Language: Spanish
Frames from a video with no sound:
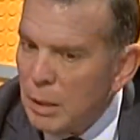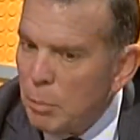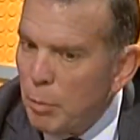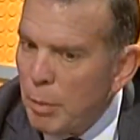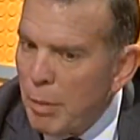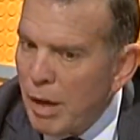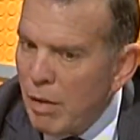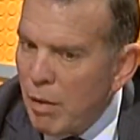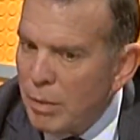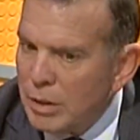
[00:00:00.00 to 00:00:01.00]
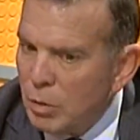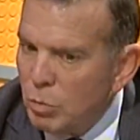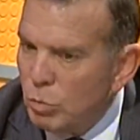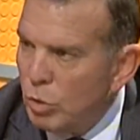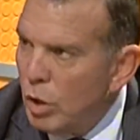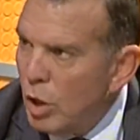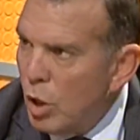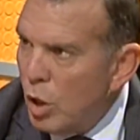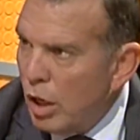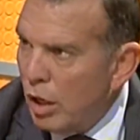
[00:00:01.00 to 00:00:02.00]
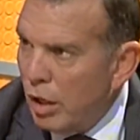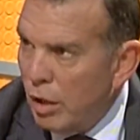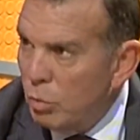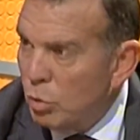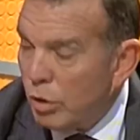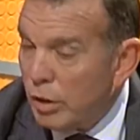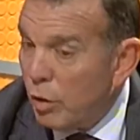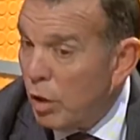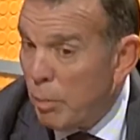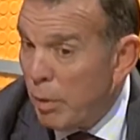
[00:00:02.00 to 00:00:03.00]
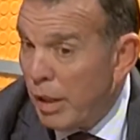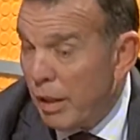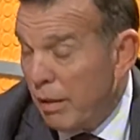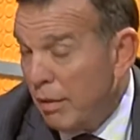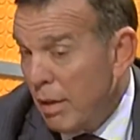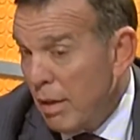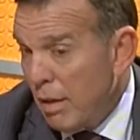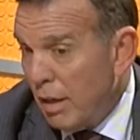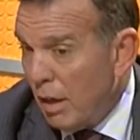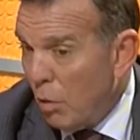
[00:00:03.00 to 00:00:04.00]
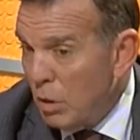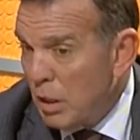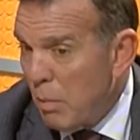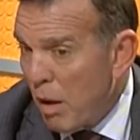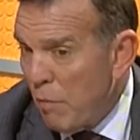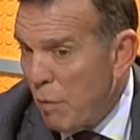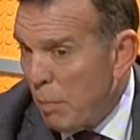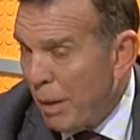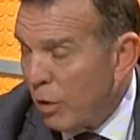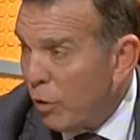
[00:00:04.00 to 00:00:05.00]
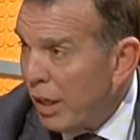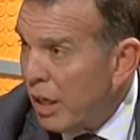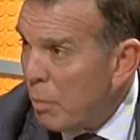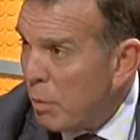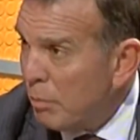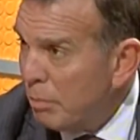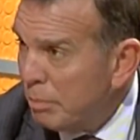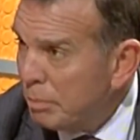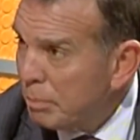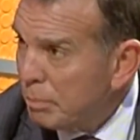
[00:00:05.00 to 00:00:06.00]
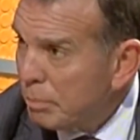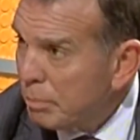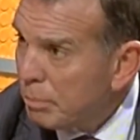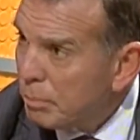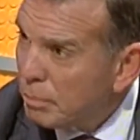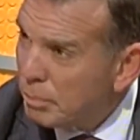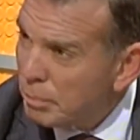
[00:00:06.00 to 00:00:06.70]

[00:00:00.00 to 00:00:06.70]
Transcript: hacer por primera vez, vamos a hacer un eh, sorteo después de la última vez fue para Corea y Japón. Ahora